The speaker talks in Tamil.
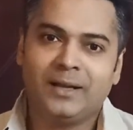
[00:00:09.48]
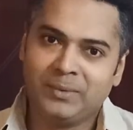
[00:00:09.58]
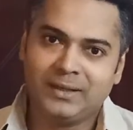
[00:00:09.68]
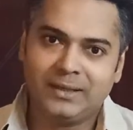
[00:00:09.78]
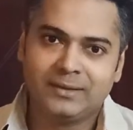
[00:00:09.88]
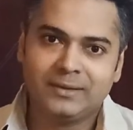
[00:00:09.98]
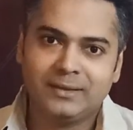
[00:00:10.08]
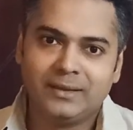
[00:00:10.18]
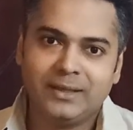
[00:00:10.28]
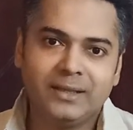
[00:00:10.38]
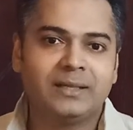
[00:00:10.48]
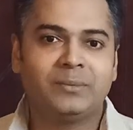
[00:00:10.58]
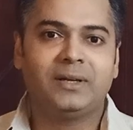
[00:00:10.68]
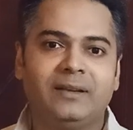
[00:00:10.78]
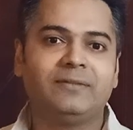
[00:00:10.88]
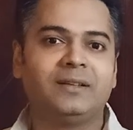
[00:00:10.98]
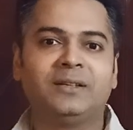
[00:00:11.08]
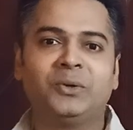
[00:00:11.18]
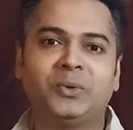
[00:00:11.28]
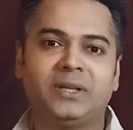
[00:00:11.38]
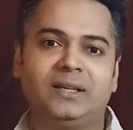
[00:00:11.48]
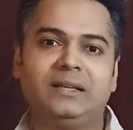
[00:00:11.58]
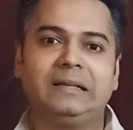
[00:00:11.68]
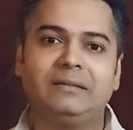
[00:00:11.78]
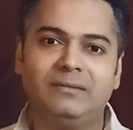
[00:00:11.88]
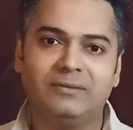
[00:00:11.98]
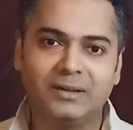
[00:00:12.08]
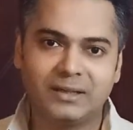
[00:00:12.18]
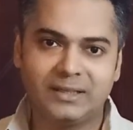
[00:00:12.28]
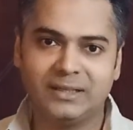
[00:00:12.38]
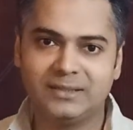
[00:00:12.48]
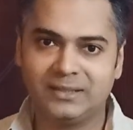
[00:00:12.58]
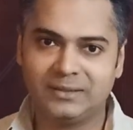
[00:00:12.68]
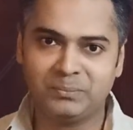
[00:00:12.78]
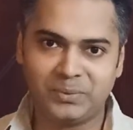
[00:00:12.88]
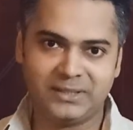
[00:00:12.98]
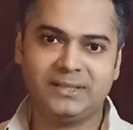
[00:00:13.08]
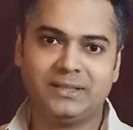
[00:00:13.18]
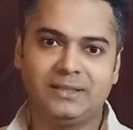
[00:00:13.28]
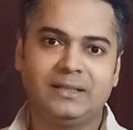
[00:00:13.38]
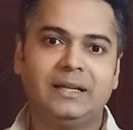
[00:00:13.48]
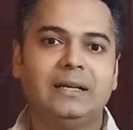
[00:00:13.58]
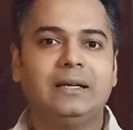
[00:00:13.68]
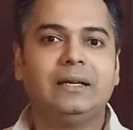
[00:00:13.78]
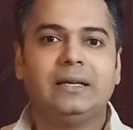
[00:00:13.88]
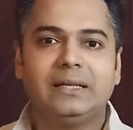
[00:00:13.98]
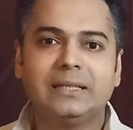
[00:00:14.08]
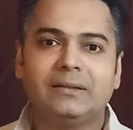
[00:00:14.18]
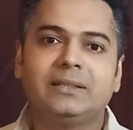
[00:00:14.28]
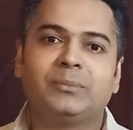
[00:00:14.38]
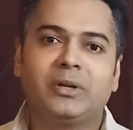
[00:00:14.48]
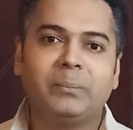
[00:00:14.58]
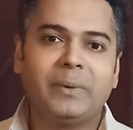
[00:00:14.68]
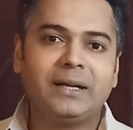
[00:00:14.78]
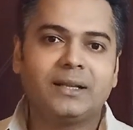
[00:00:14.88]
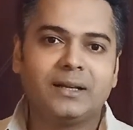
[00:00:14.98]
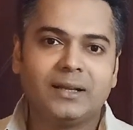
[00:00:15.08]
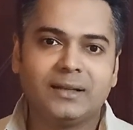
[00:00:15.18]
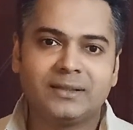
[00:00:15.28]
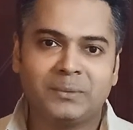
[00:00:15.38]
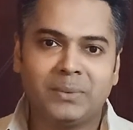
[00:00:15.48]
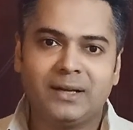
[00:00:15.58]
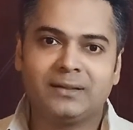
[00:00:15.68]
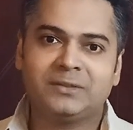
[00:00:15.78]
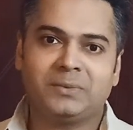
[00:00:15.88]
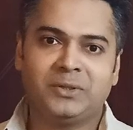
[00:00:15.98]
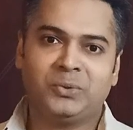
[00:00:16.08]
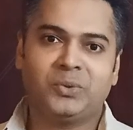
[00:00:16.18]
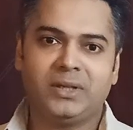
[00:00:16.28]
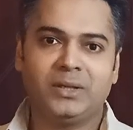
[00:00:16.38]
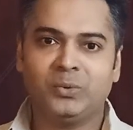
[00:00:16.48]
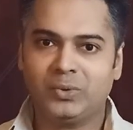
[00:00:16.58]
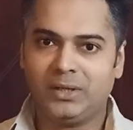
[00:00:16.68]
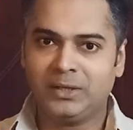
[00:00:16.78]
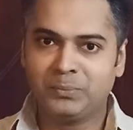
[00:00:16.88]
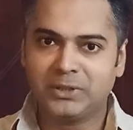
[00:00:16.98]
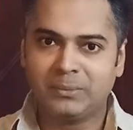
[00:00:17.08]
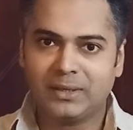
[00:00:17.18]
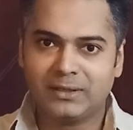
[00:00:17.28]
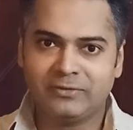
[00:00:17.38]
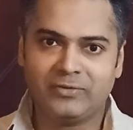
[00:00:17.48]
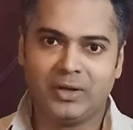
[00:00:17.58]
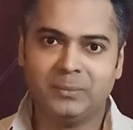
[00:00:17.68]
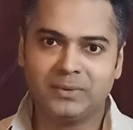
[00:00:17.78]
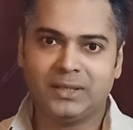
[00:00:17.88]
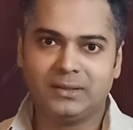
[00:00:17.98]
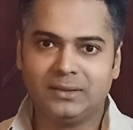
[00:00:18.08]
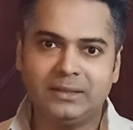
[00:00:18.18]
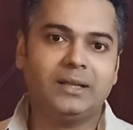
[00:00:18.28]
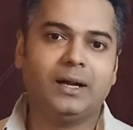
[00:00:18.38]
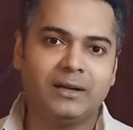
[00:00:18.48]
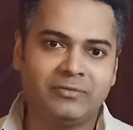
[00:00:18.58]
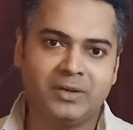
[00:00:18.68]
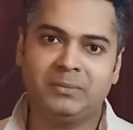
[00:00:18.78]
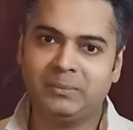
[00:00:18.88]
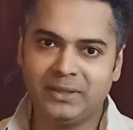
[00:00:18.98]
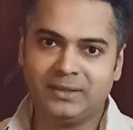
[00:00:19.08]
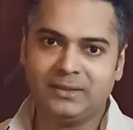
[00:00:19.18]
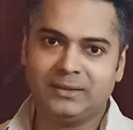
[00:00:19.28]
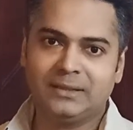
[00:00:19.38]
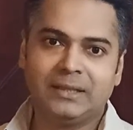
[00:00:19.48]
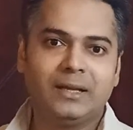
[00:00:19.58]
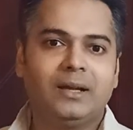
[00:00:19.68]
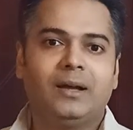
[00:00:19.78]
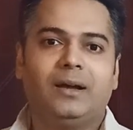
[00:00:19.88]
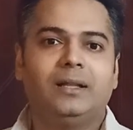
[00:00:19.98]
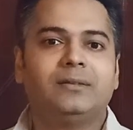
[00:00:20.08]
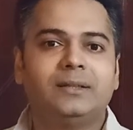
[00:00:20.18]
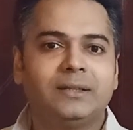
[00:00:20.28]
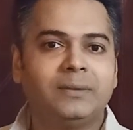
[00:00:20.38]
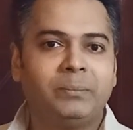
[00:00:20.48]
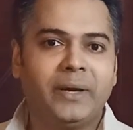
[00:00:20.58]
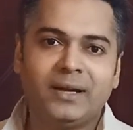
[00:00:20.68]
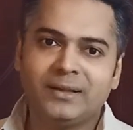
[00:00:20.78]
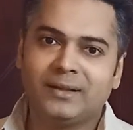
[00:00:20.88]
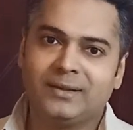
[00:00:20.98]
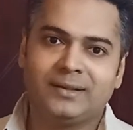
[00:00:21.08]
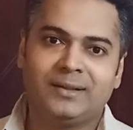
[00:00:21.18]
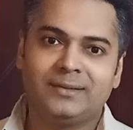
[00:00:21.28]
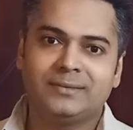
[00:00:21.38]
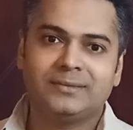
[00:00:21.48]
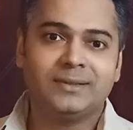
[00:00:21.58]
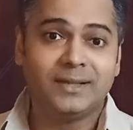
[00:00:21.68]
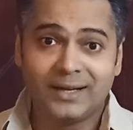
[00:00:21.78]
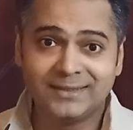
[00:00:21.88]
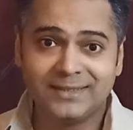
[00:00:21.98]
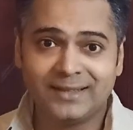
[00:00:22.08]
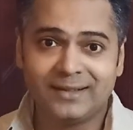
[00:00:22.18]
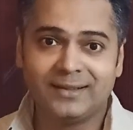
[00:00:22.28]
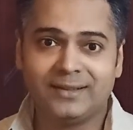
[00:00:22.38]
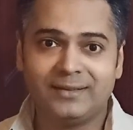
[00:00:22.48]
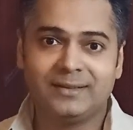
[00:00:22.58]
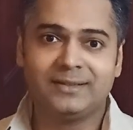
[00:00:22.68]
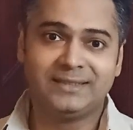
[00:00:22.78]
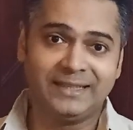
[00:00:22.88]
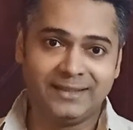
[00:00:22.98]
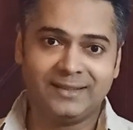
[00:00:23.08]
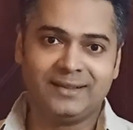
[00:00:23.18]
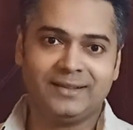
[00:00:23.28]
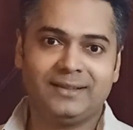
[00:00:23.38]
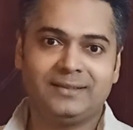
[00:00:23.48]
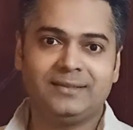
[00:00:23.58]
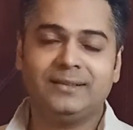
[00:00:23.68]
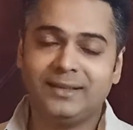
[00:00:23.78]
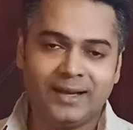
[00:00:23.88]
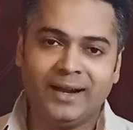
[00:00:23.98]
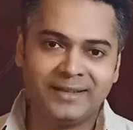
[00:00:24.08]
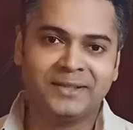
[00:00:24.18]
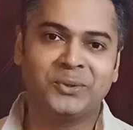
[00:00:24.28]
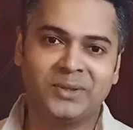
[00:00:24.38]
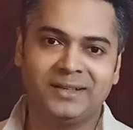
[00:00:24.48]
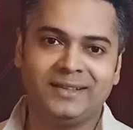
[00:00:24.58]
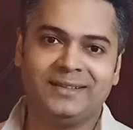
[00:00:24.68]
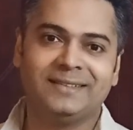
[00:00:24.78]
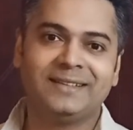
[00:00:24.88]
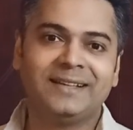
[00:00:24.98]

ஆமாங்க இனி நம்ம லைஃப்ல இருக்கக்கூடிய ஒர்க் டென்ஷன் ப்ரெஷர் இதில் வந்து நம்மளுடைய மென்டல் ஹெல்த்தை பேலன்ஸ் பண்ணக்கூடிய ஒரு அற்புதமான ஃபார்ம் தான் இந்த ஆர்ட் ஃபார்ம் அப்படிங்கிறது அது வந்து பெயிண்டிங்காக இருக்கலாம் டான்ஸிங்காக இருக்கலாம் சிங்கிங்காக இருக்கலாம் ஆக்டிங்காக கூட இருக்கலாம்